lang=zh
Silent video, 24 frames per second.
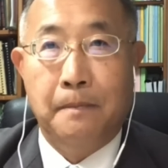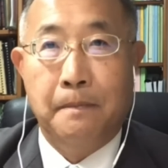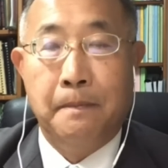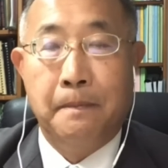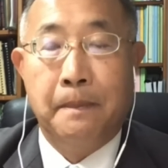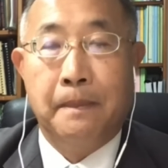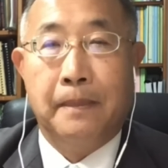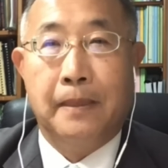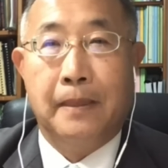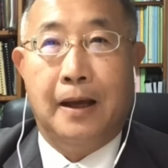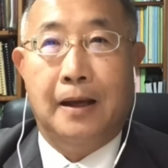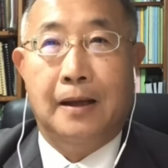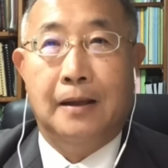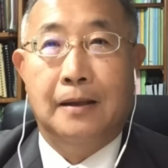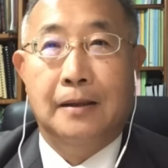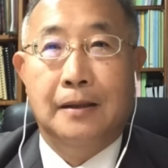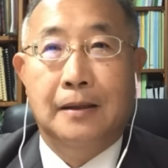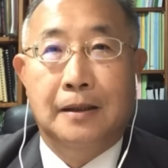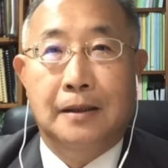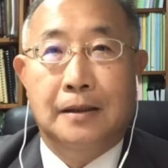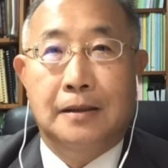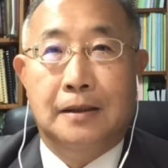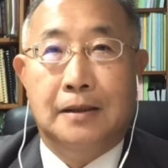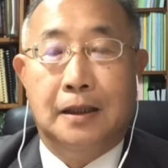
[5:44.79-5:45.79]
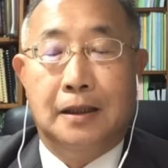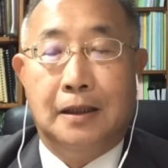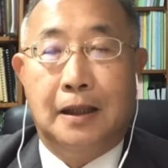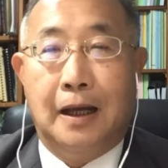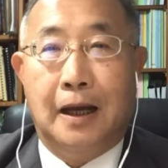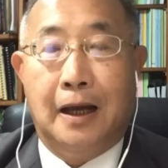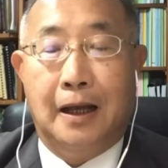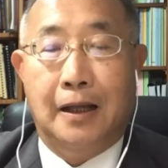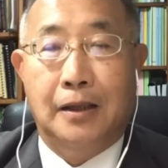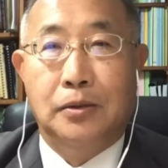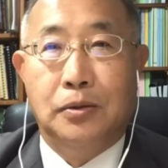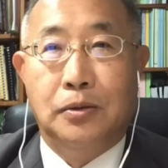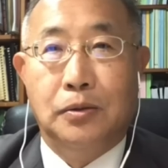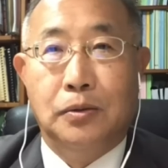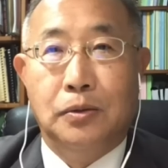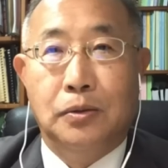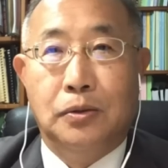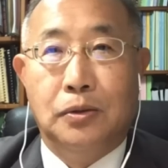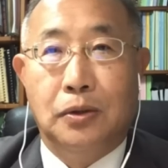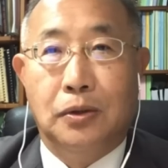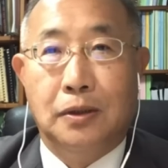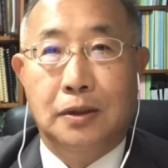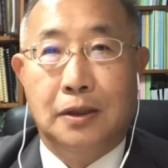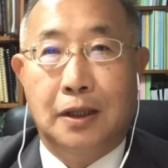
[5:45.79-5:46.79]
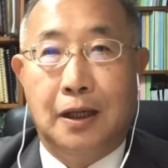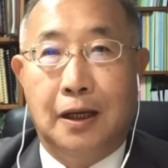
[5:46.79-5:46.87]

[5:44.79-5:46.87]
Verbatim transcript: 嗯，那这个唐安竹做